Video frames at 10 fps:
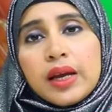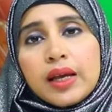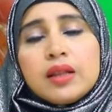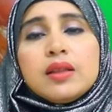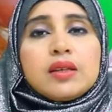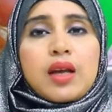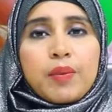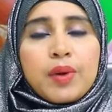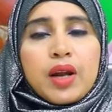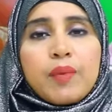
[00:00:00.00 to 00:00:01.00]
হেলদি
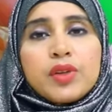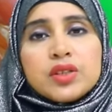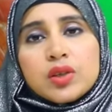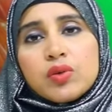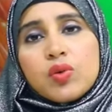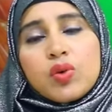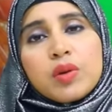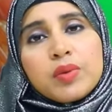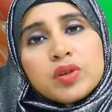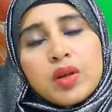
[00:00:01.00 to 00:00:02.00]
থাকবেন আপনার যে কোনো
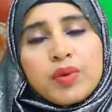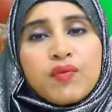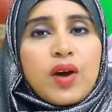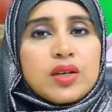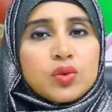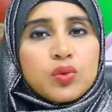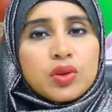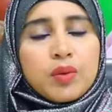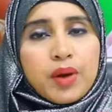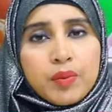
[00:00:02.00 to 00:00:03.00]
রোগের বিরুদ্ধে আপনি ফাইট
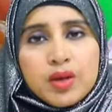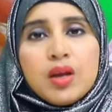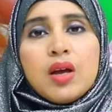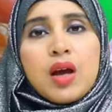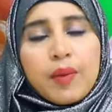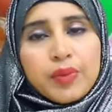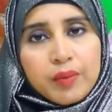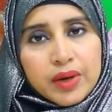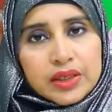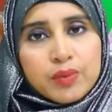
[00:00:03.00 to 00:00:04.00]
করতে পারবেন আপনার
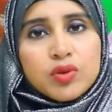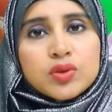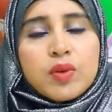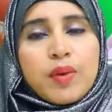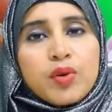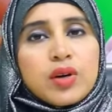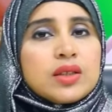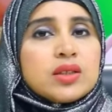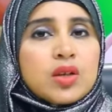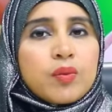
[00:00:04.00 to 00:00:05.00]
মেটাবলিজম এবং
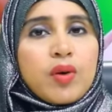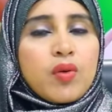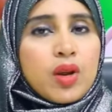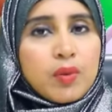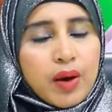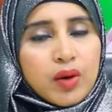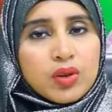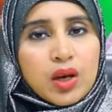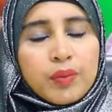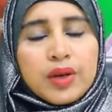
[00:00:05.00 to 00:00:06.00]
ডাইজেশন পর অনেক ভালো
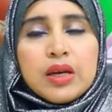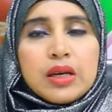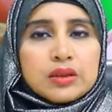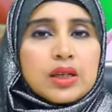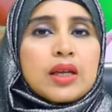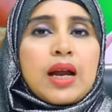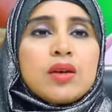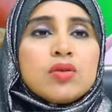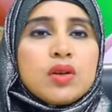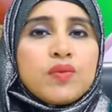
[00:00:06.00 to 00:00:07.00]
থাকবে যাদের
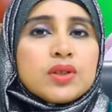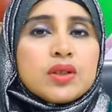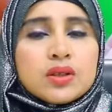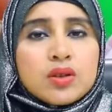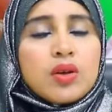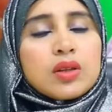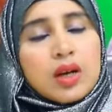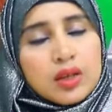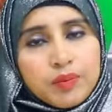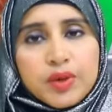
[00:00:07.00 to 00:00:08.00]
আয়রন ডেফিসিয়েন্সি হয়
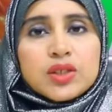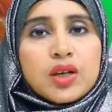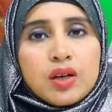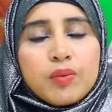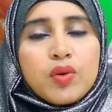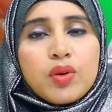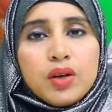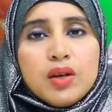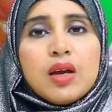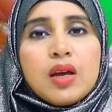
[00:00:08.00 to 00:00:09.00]
তারা ডিপ্রেশনে ভোগে
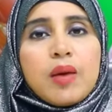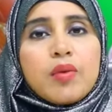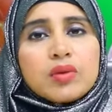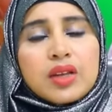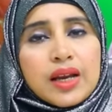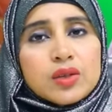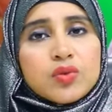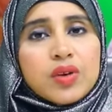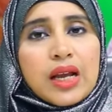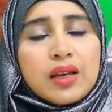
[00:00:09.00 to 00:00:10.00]
এবং তারা একটু
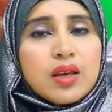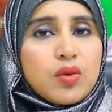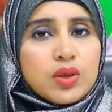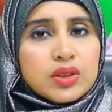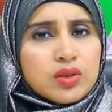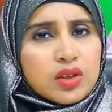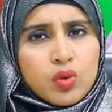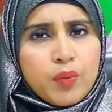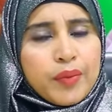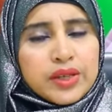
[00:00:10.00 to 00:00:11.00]
ক্র্যাঙ্কি হয়ে যায় অর্থাৎ
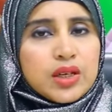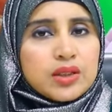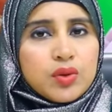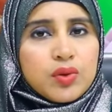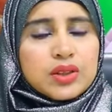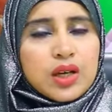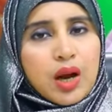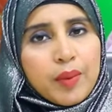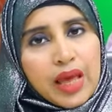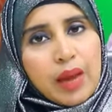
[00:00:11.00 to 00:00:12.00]
খুব মেজাজি হয়ে যায়
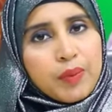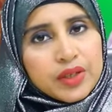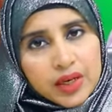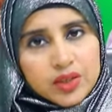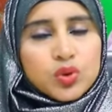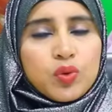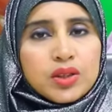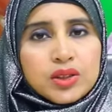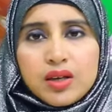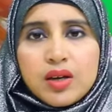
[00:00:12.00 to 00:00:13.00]
খাবার অ্যাপেটাইট চলে
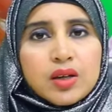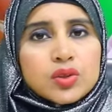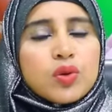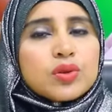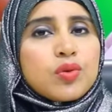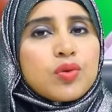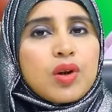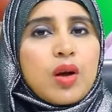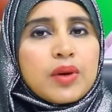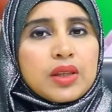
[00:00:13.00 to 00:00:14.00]
যায় সহজে কোনো
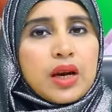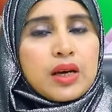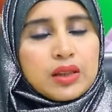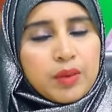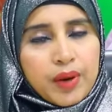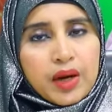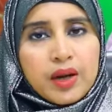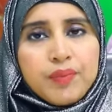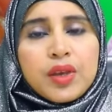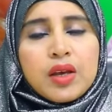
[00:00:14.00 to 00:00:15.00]
খাবার তারা নিতে পারে না